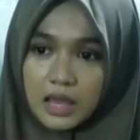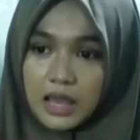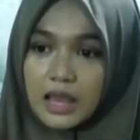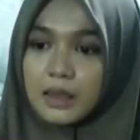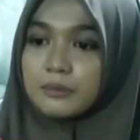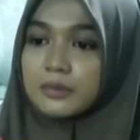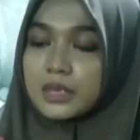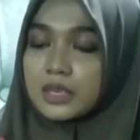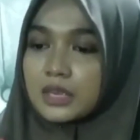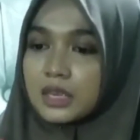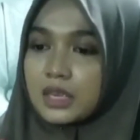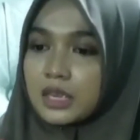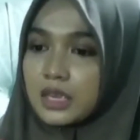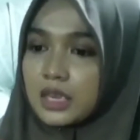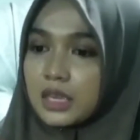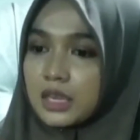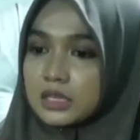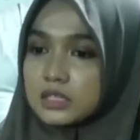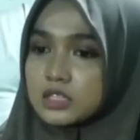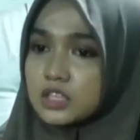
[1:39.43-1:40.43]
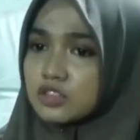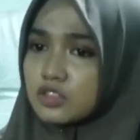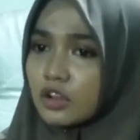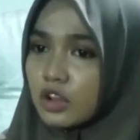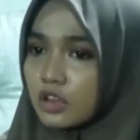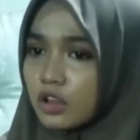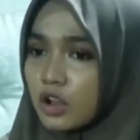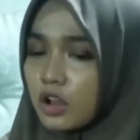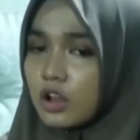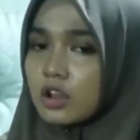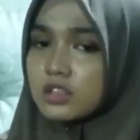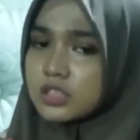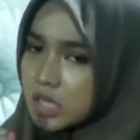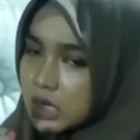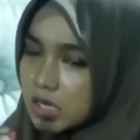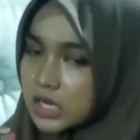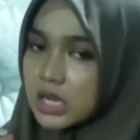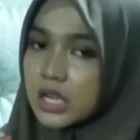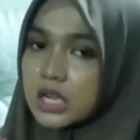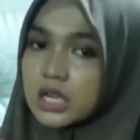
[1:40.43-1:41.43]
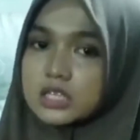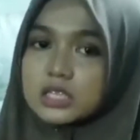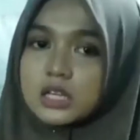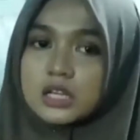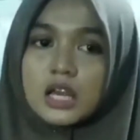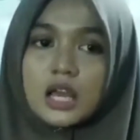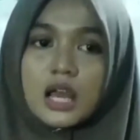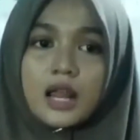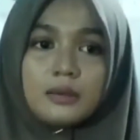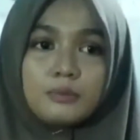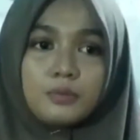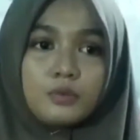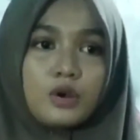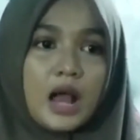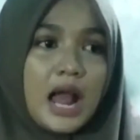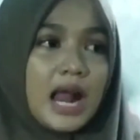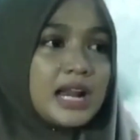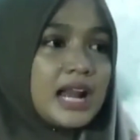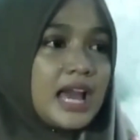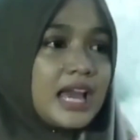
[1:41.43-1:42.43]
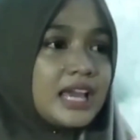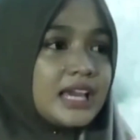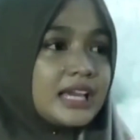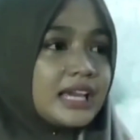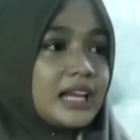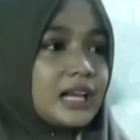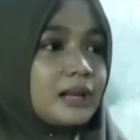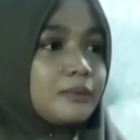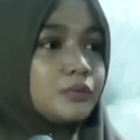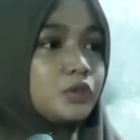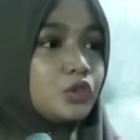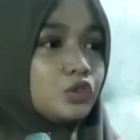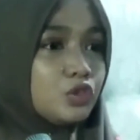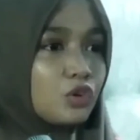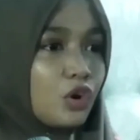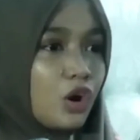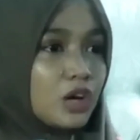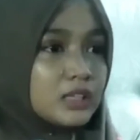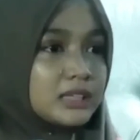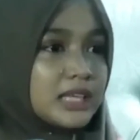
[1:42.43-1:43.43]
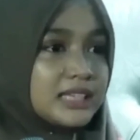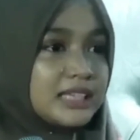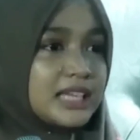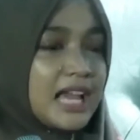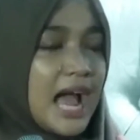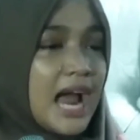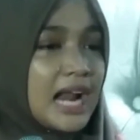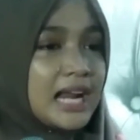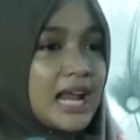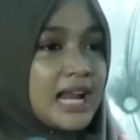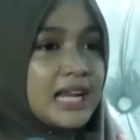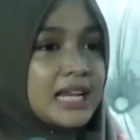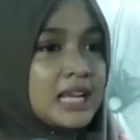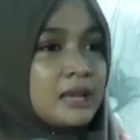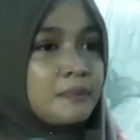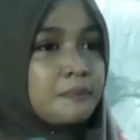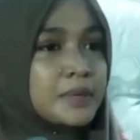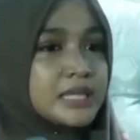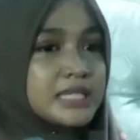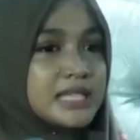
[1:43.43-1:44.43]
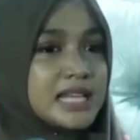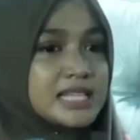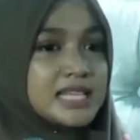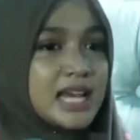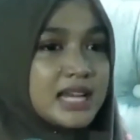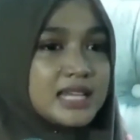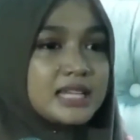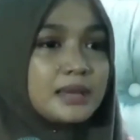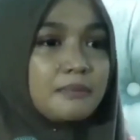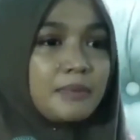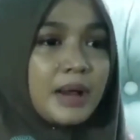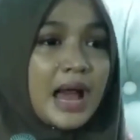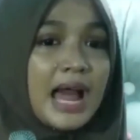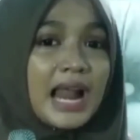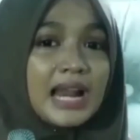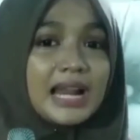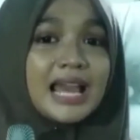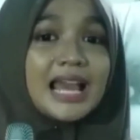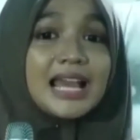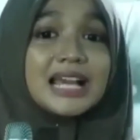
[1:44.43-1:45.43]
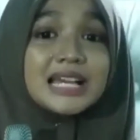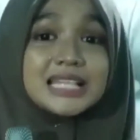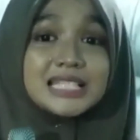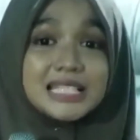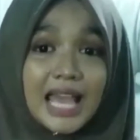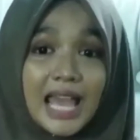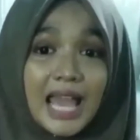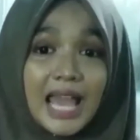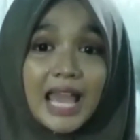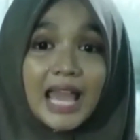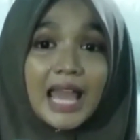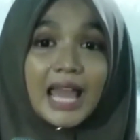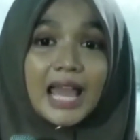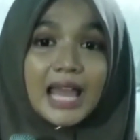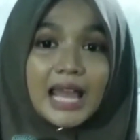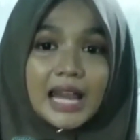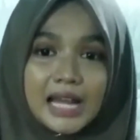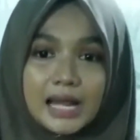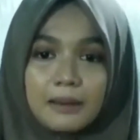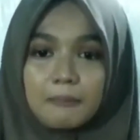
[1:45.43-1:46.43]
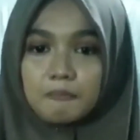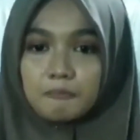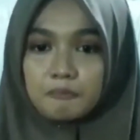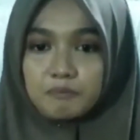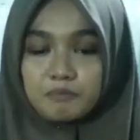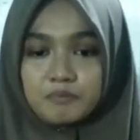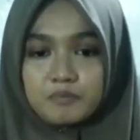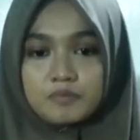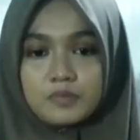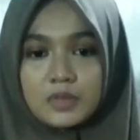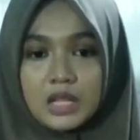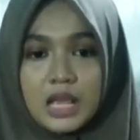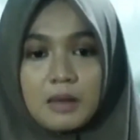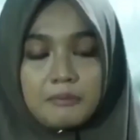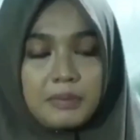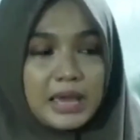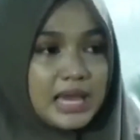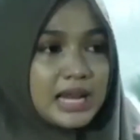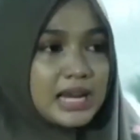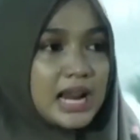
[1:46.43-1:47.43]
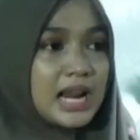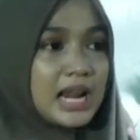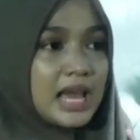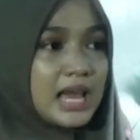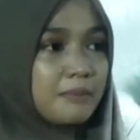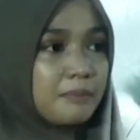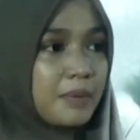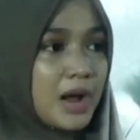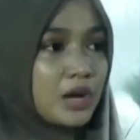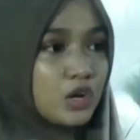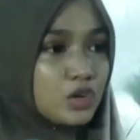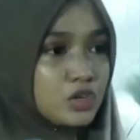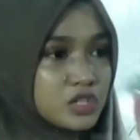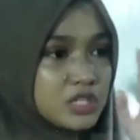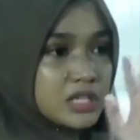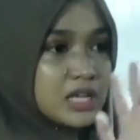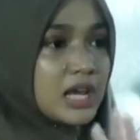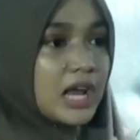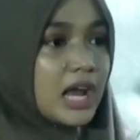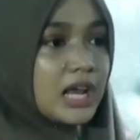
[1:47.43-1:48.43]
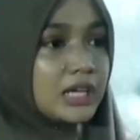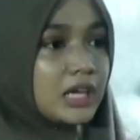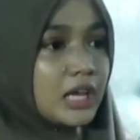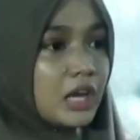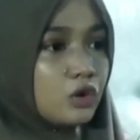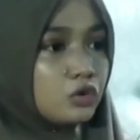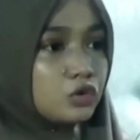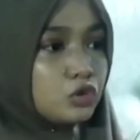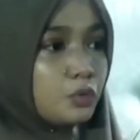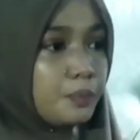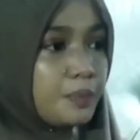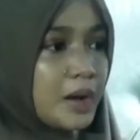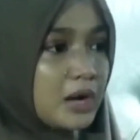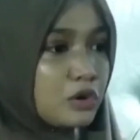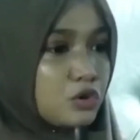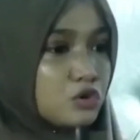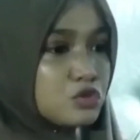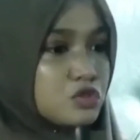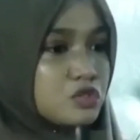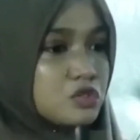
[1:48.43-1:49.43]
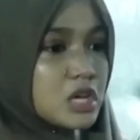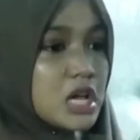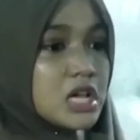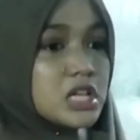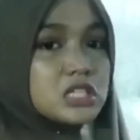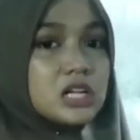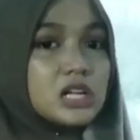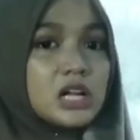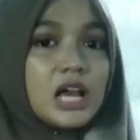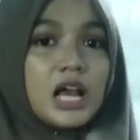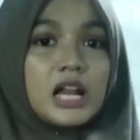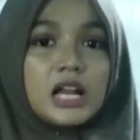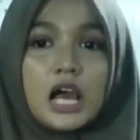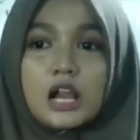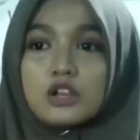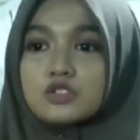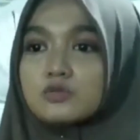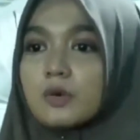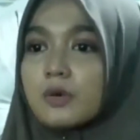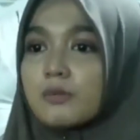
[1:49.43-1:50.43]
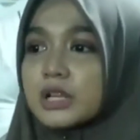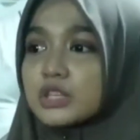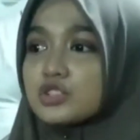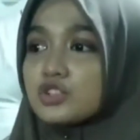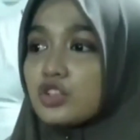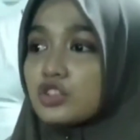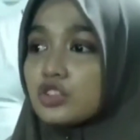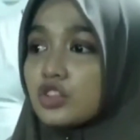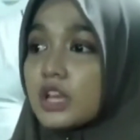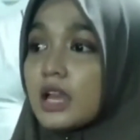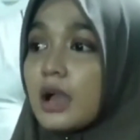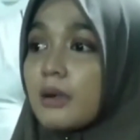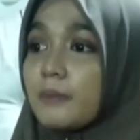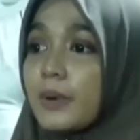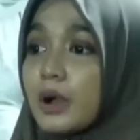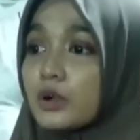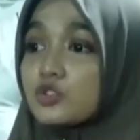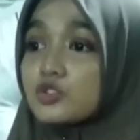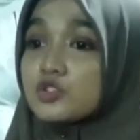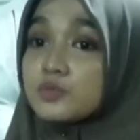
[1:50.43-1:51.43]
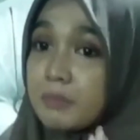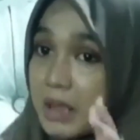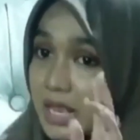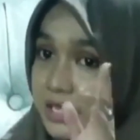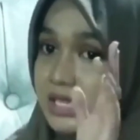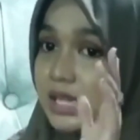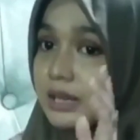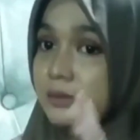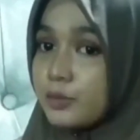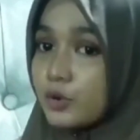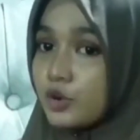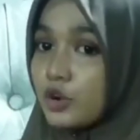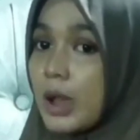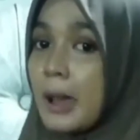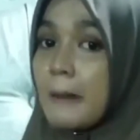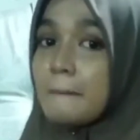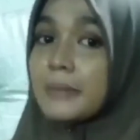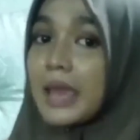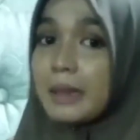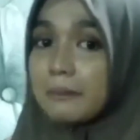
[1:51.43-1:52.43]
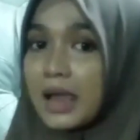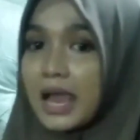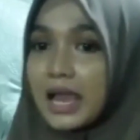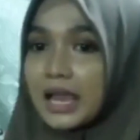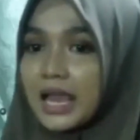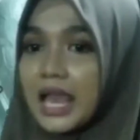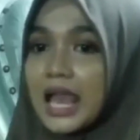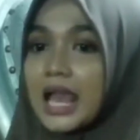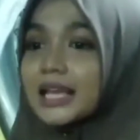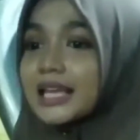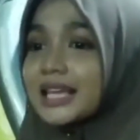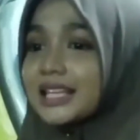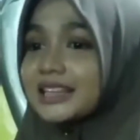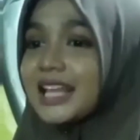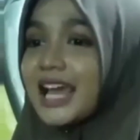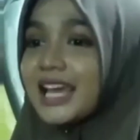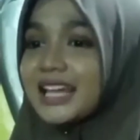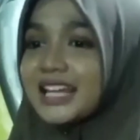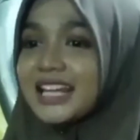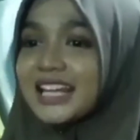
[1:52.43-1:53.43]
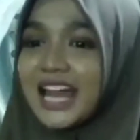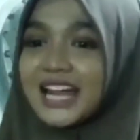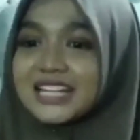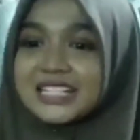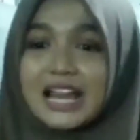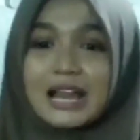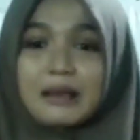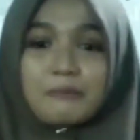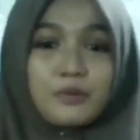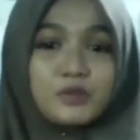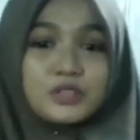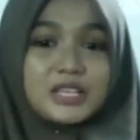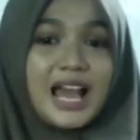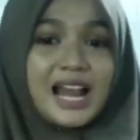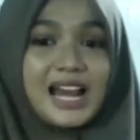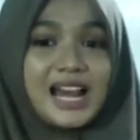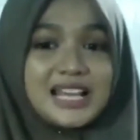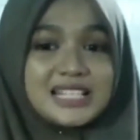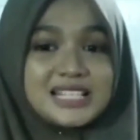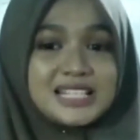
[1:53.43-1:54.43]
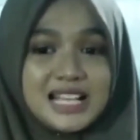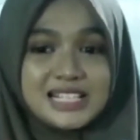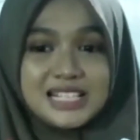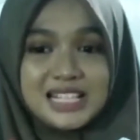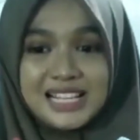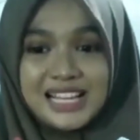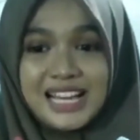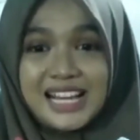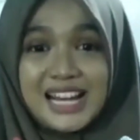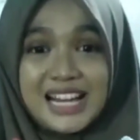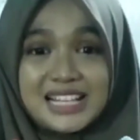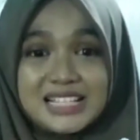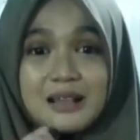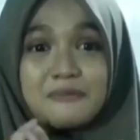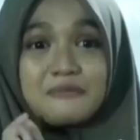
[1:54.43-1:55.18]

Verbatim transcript: amin sedoyo seneng jenengan bu anaknya kirim dungo tadi anak niki bisa jadi ban serep pengen anaknya bagus jenengan kayak kutu bagus Jenengan harus memberi contoh yang bagus. Pancen bu, memang kita ini kadang punya rasa jenenge rasa